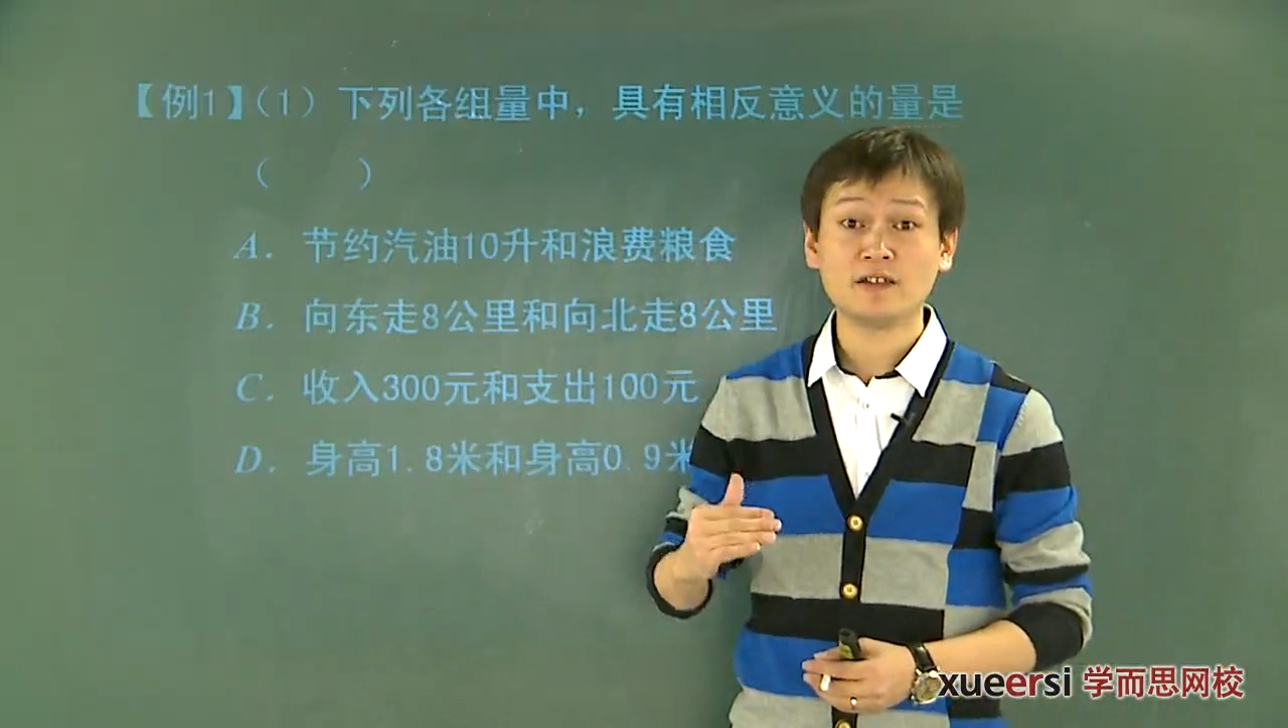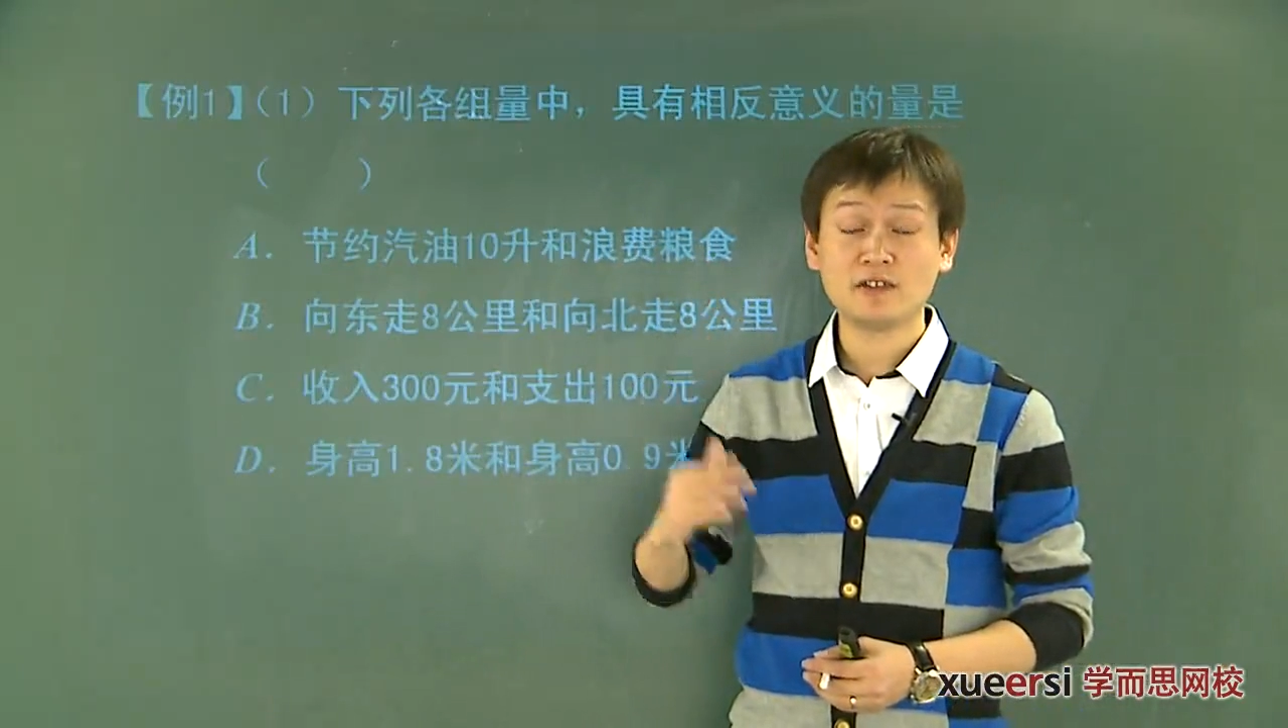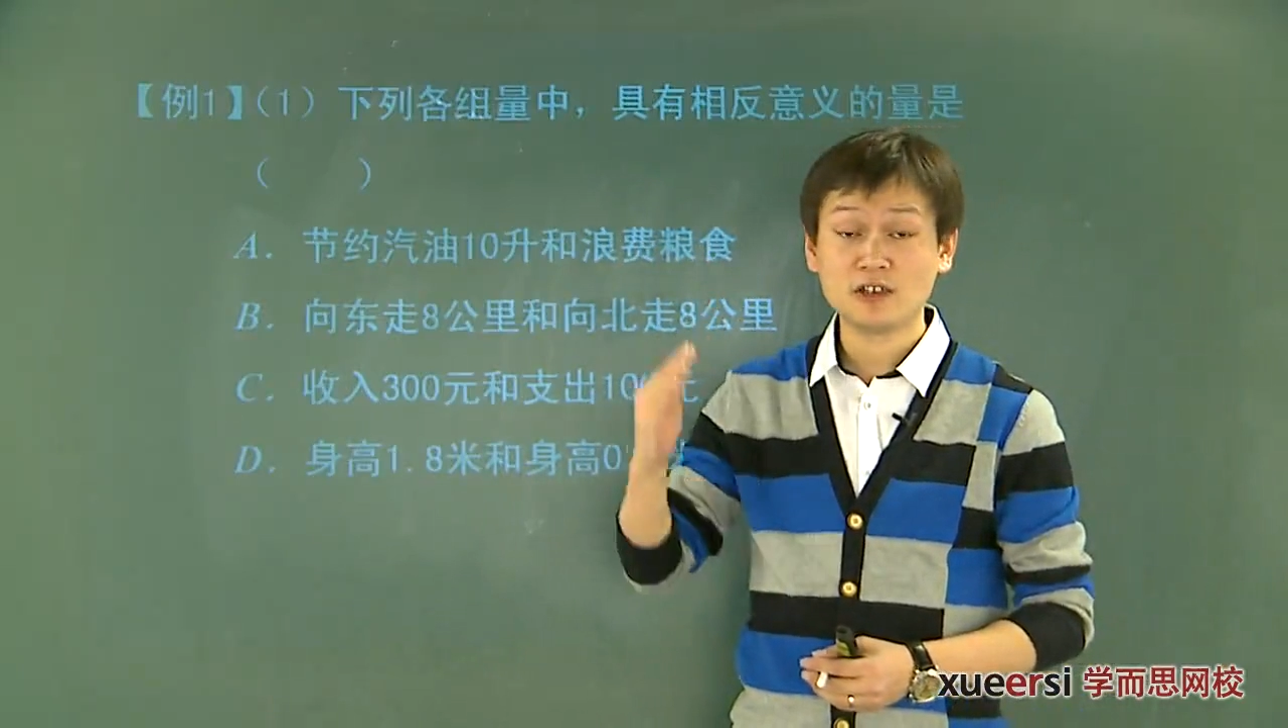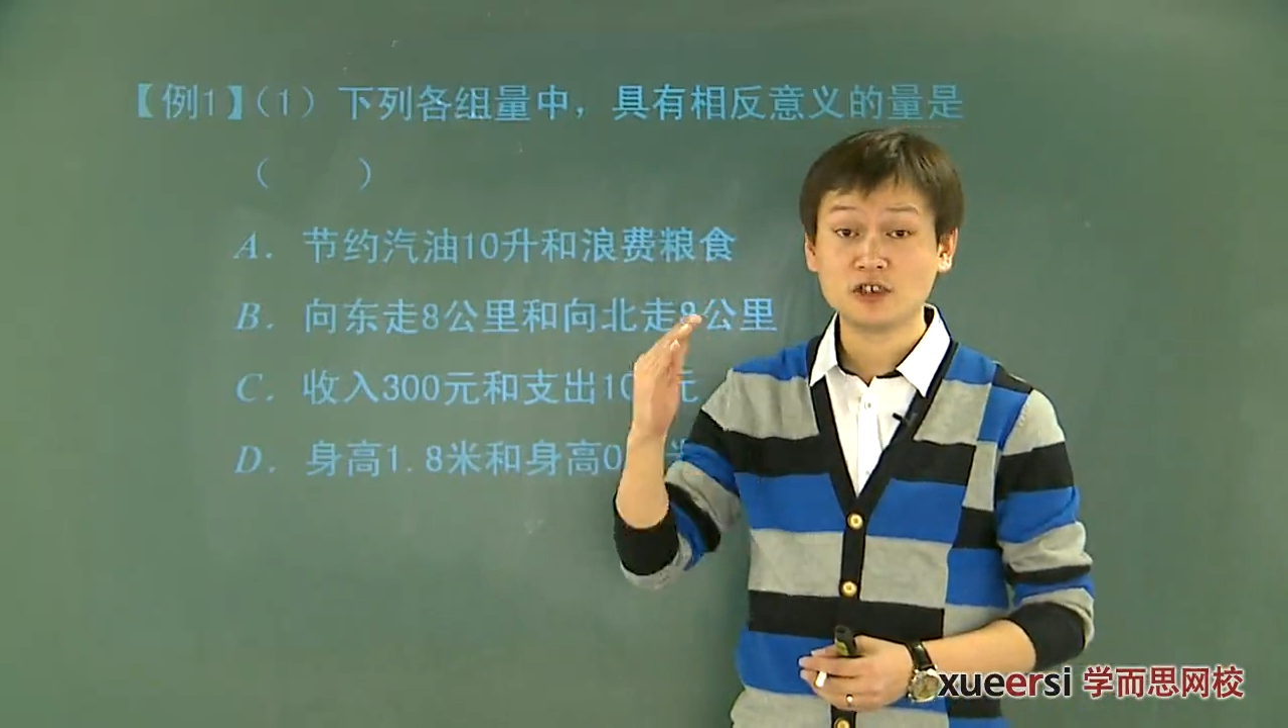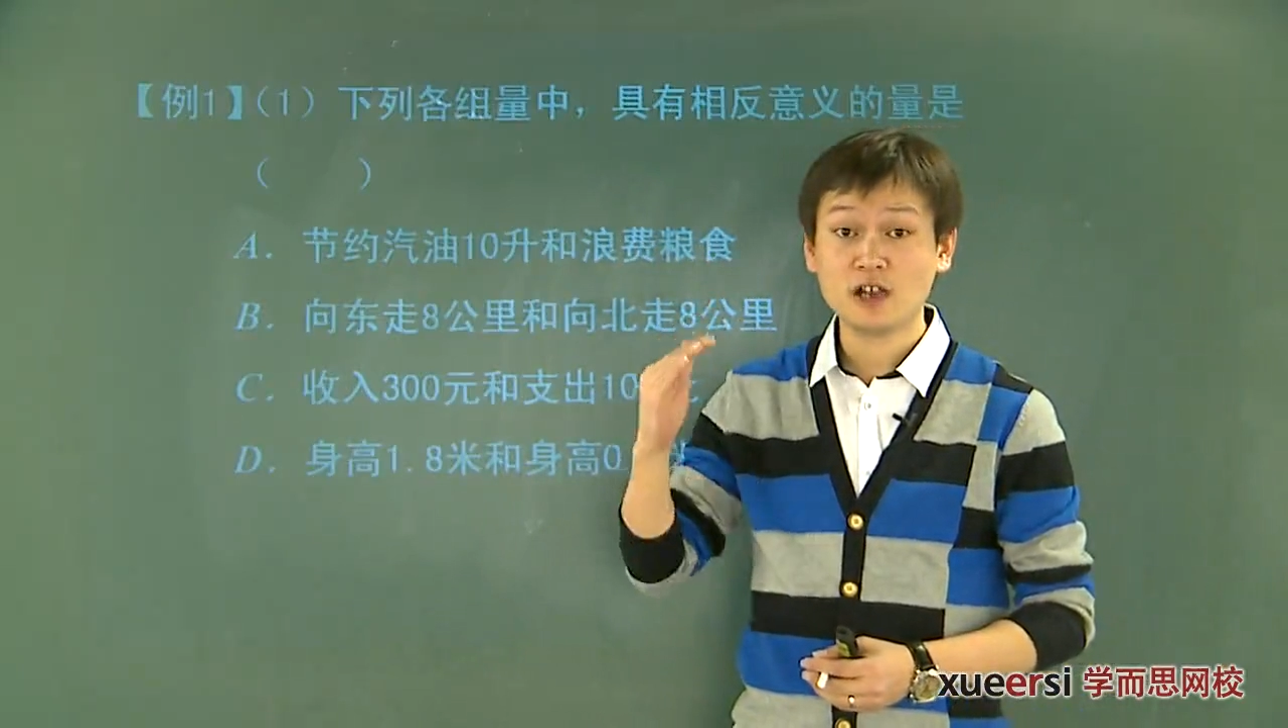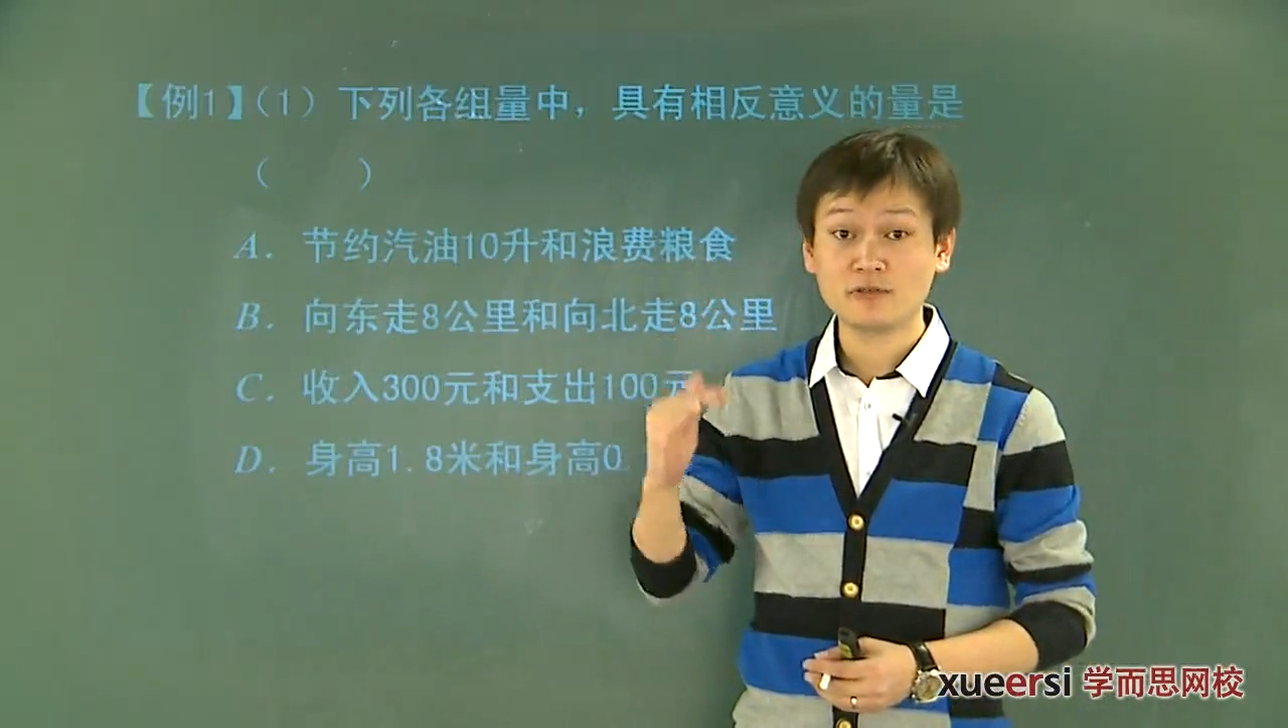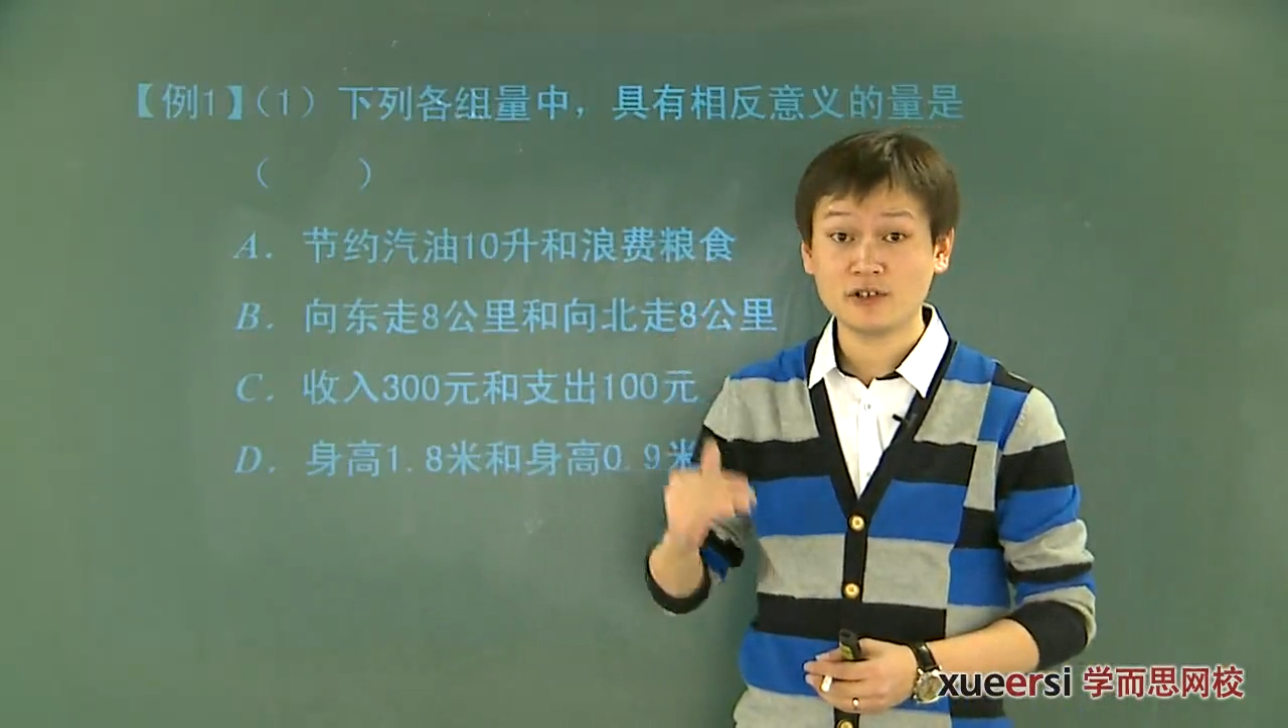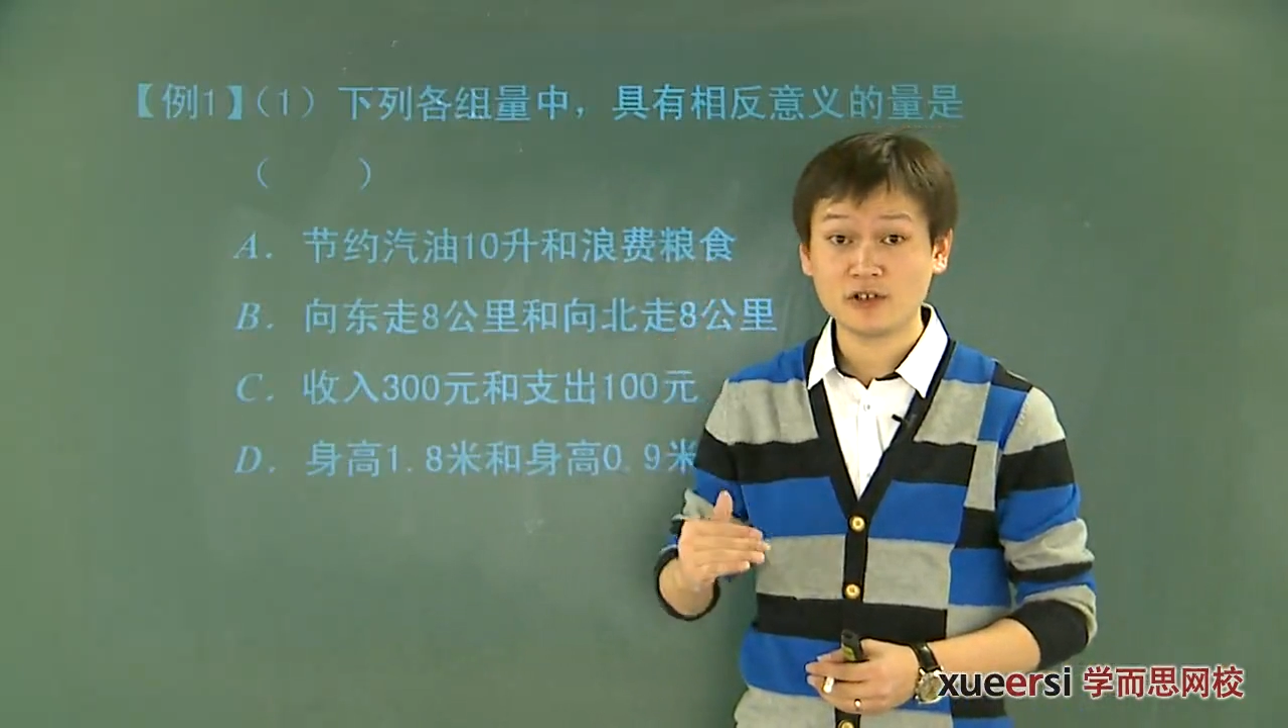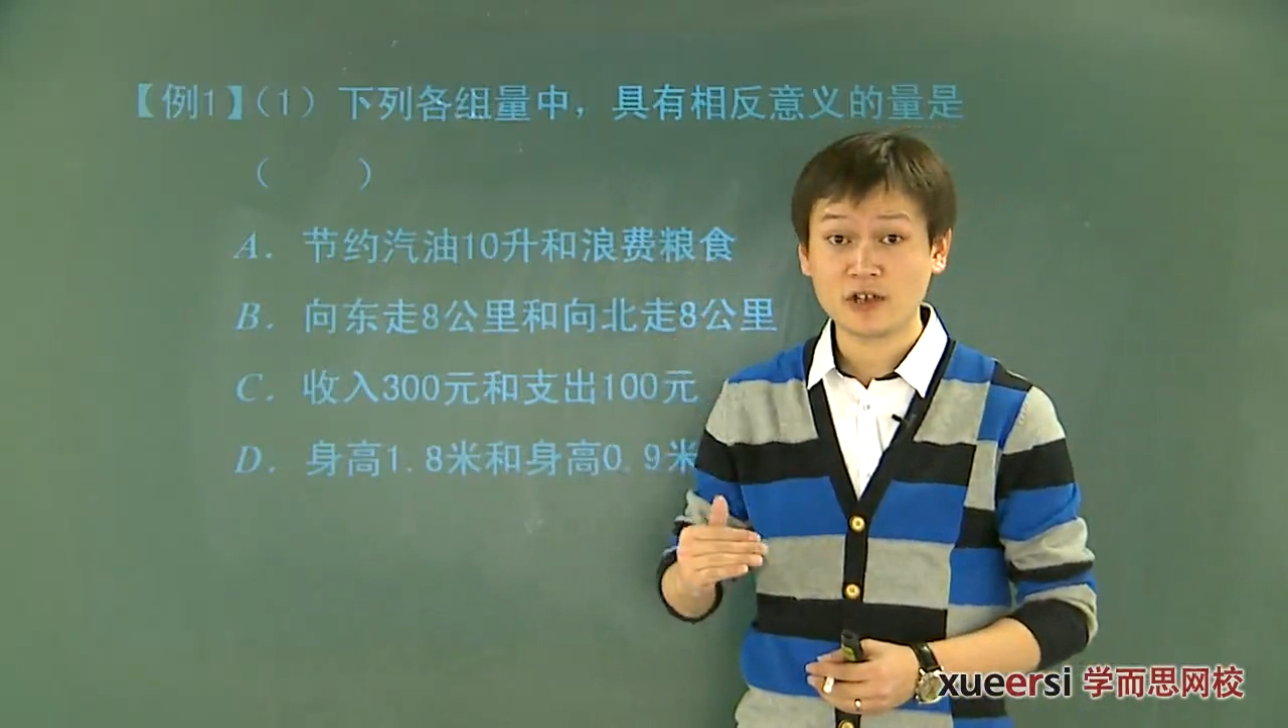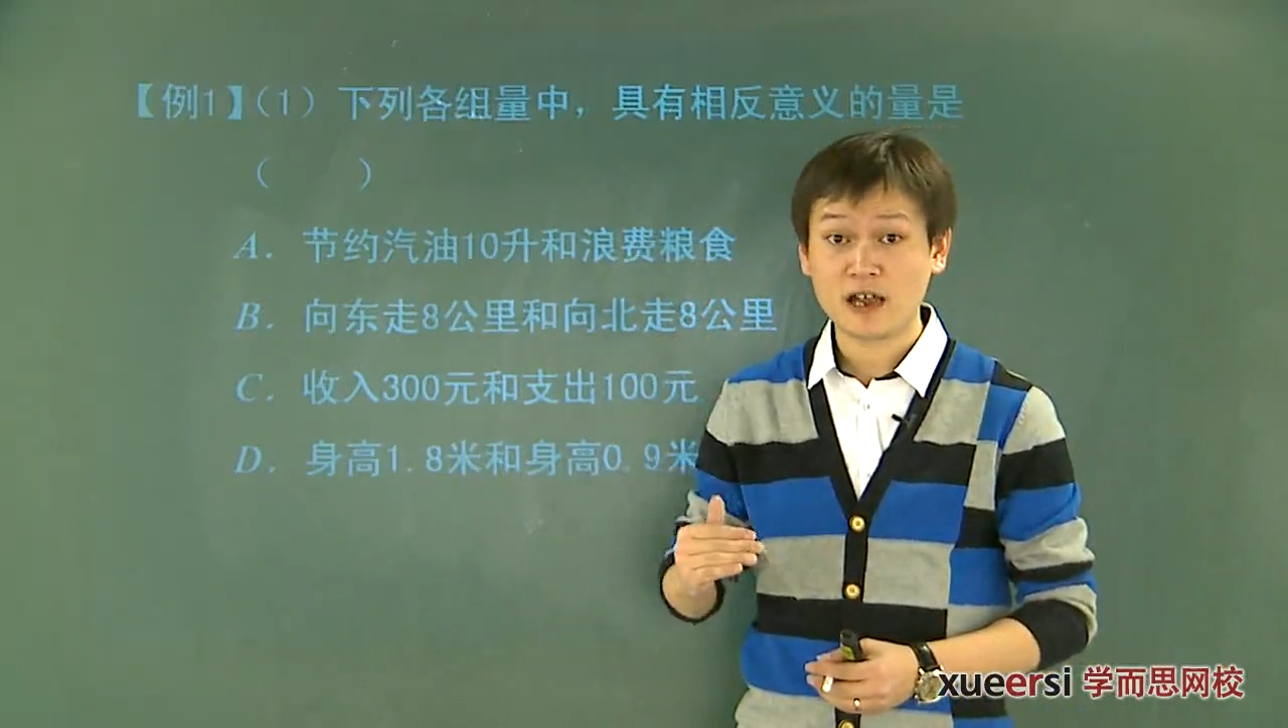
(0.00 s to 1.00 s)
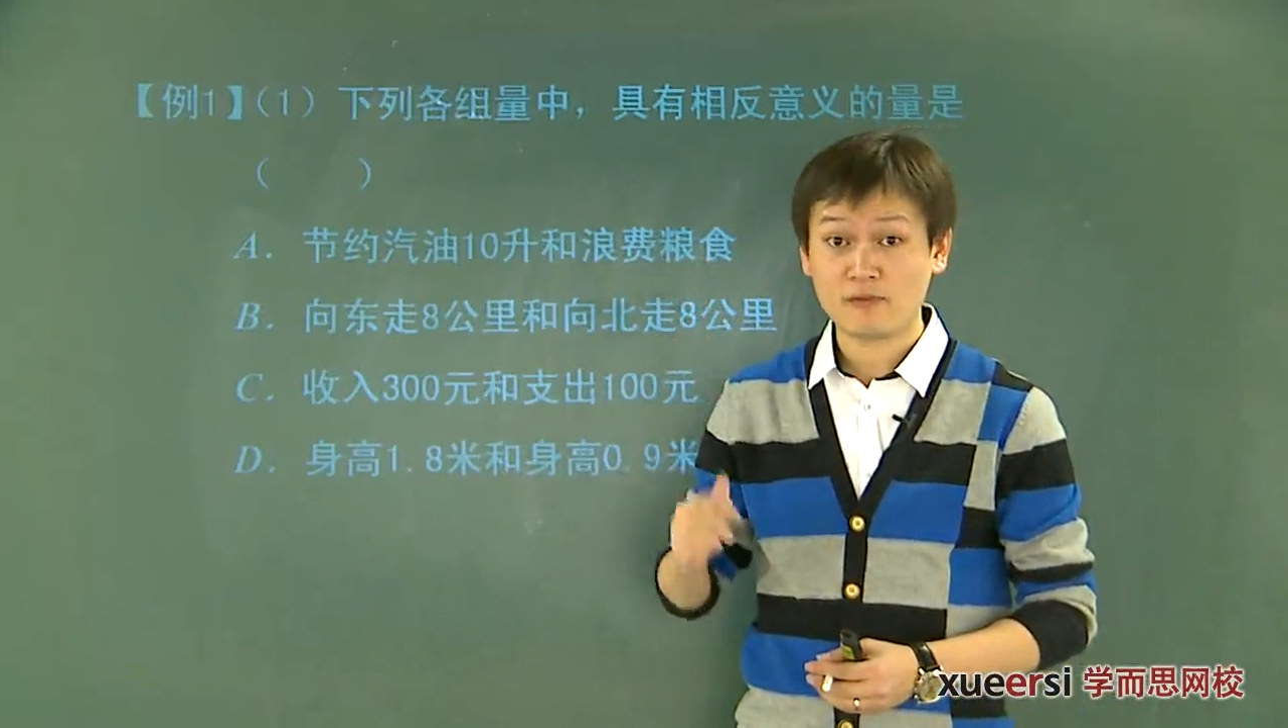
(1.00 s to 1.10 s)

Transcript: 地上、地下，